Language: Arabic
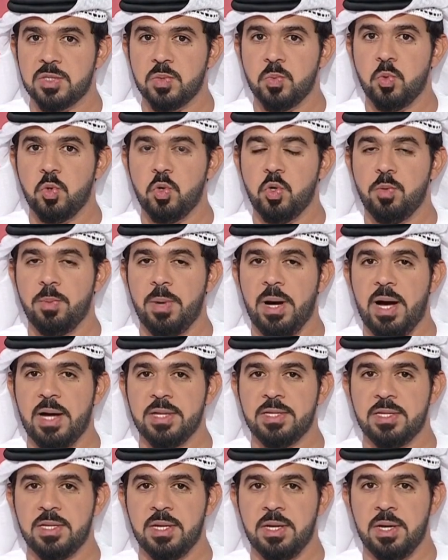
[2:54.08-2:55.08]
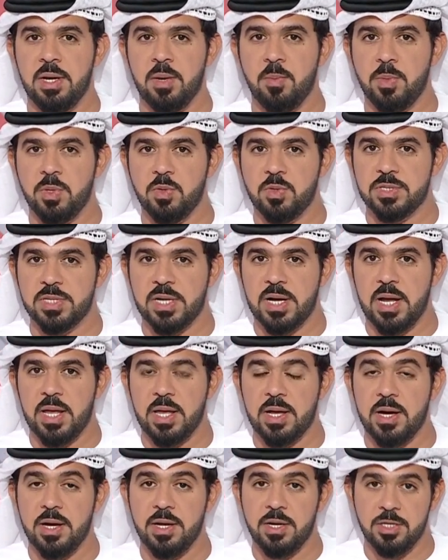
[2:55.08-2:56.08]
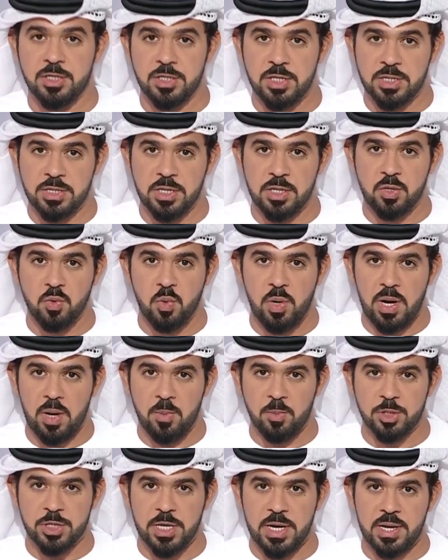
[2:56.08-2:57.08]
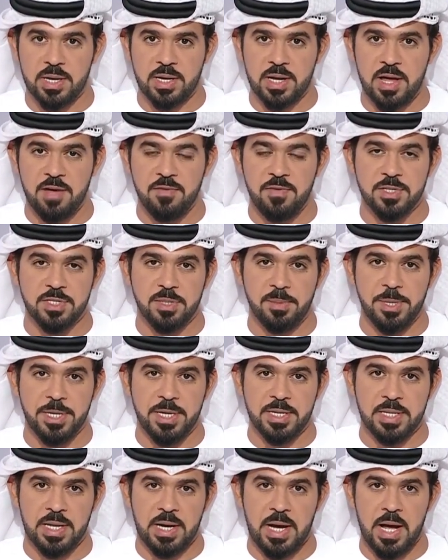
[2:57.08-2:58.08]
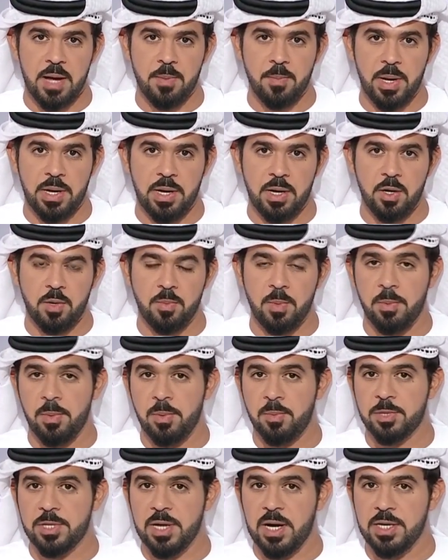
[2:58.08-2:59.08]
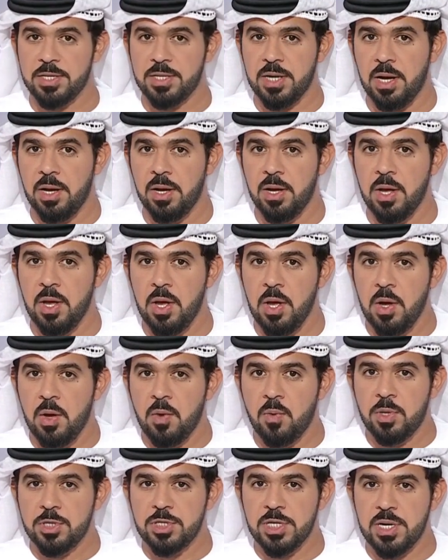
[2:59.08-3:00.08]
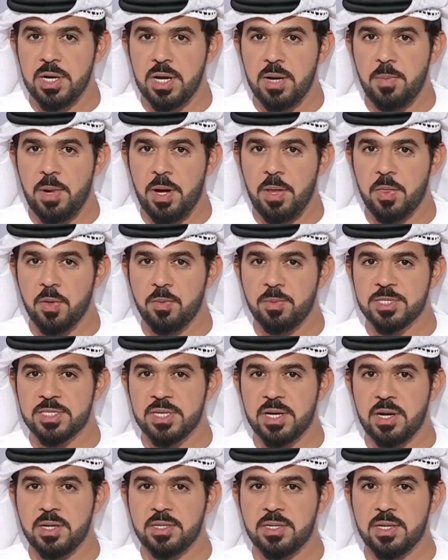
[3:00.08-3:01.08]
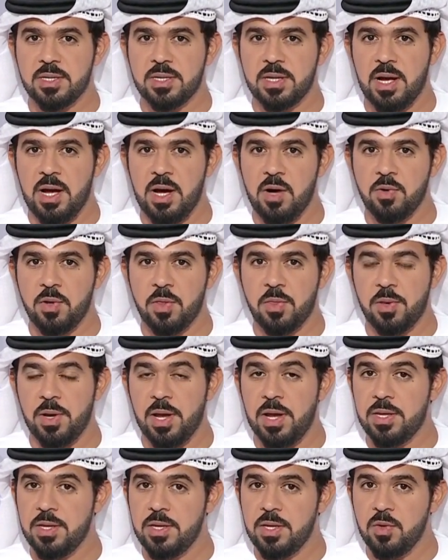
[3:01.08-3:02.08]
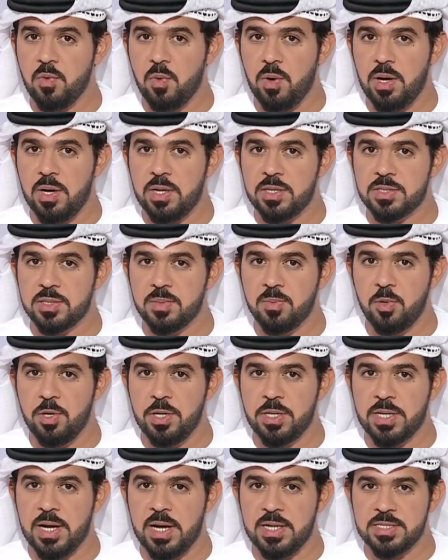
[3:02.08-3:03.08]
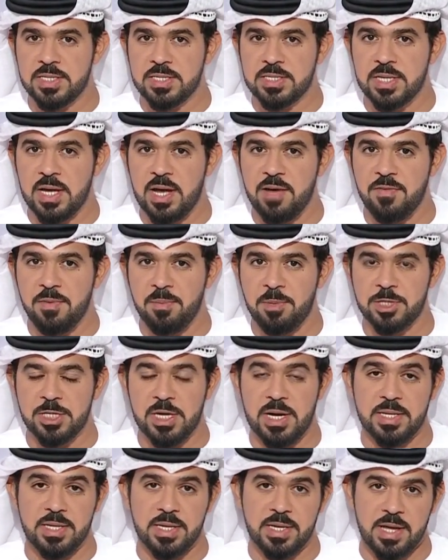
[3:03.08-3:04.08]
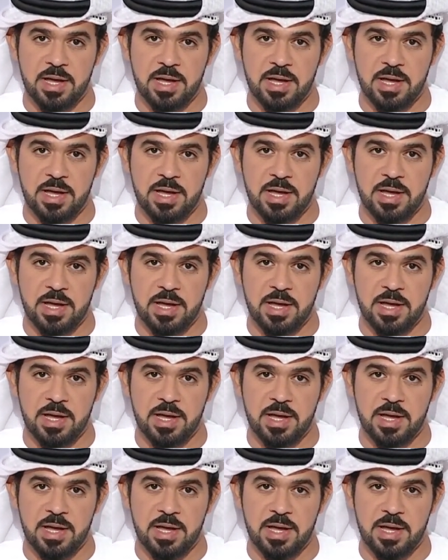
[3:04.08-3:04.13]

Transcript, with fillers: سموه مع عدد من وزراء خارجيه الدول المشاركه في الجمعيه العامه للامم المتحده وجرى بحث مسارات التعاون الثنائي وسبل تعزيزها في المجالات